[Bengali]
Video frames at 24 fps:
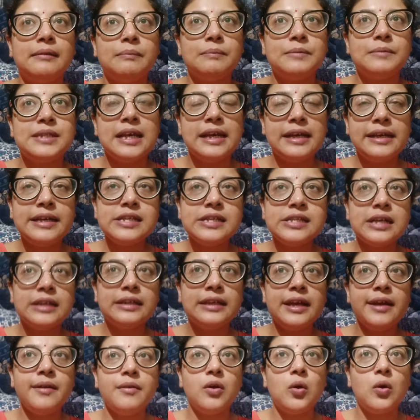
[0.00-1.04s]
ছেলেটির
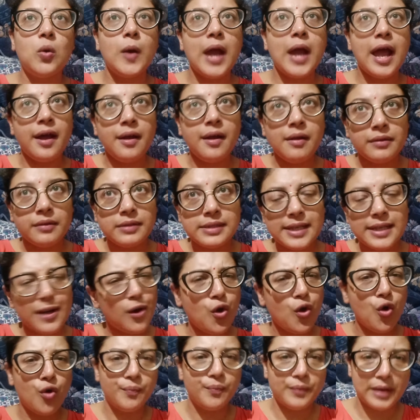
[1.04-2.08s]
সাথে ওরা
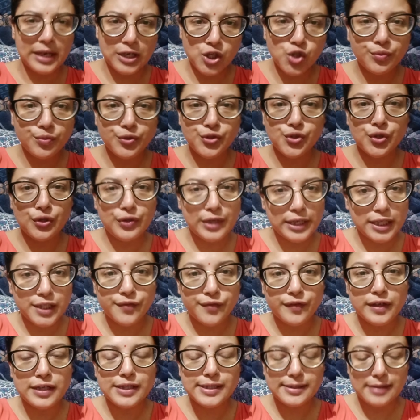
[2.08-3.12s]
যেরকম এই সমস্ত রিলস
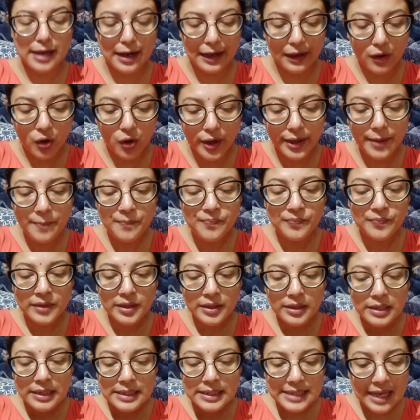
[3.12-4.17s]
ফিলস যারা করে
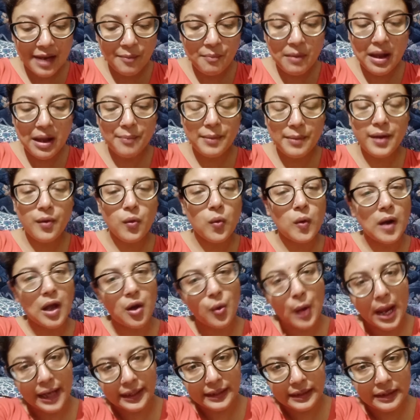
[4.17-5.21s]
সেমভাবে
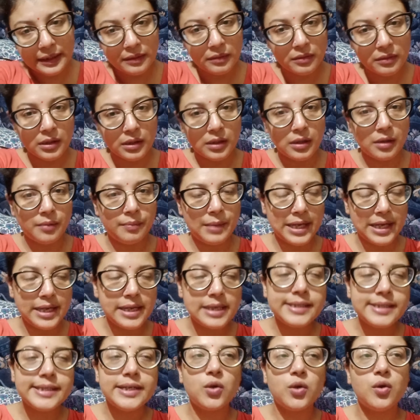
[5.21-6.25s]
ওরাও একদিন
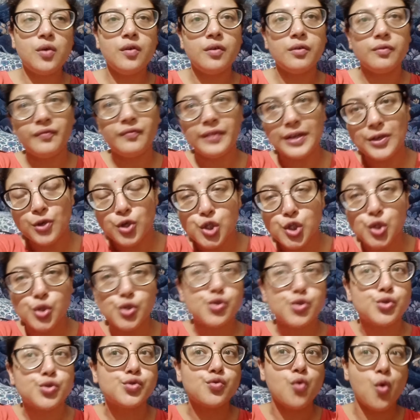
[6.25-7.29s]
বেরিয়েছিল ভিডিও শ্যুট
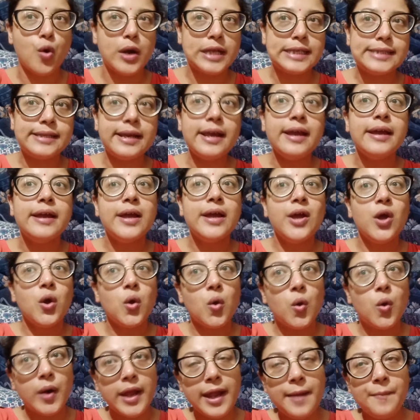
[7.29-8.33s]
টুট করেছে
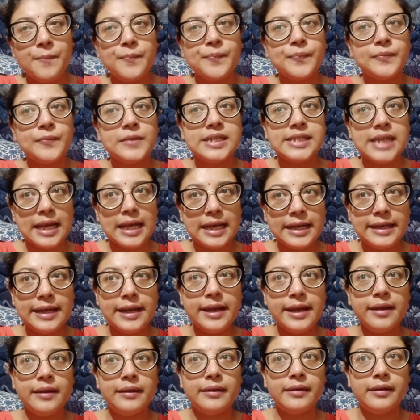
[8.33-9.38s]
করে ছেলেটি
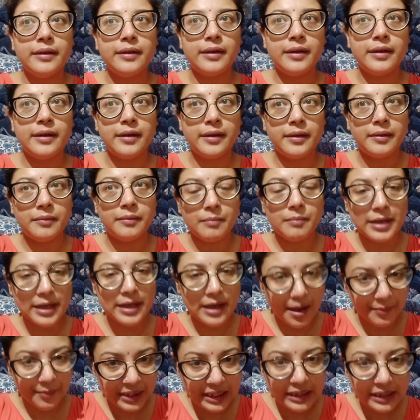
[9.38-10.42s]
মানে
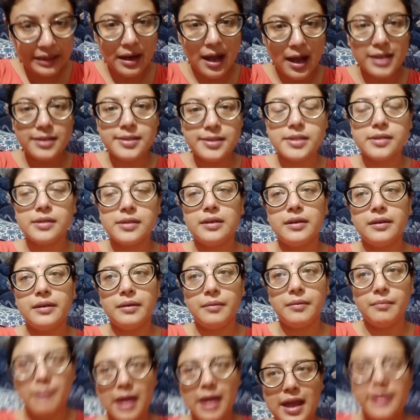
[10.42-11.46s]
আমাদের রাজ
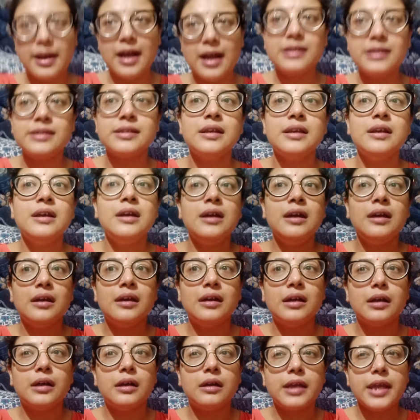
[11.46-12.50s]
ভাইরাজ
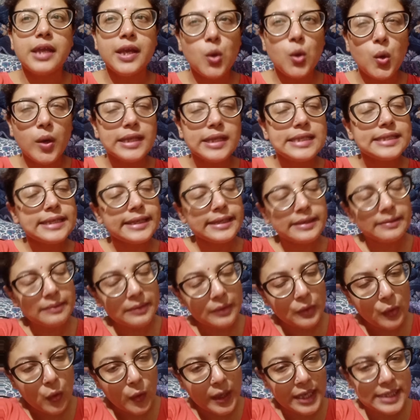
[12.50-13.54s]
কি করেছে
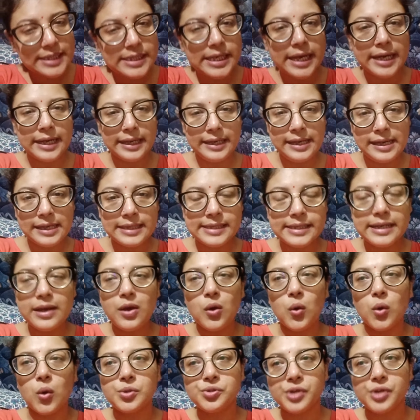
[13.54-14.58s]
ওকে ছেড়ে দিয়েছে
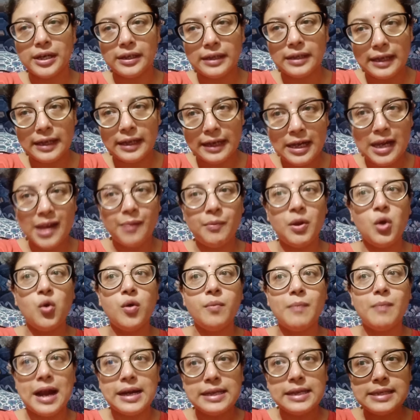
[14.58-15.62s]
ও ট্রেন থেকে নেমে ওর বাড়ি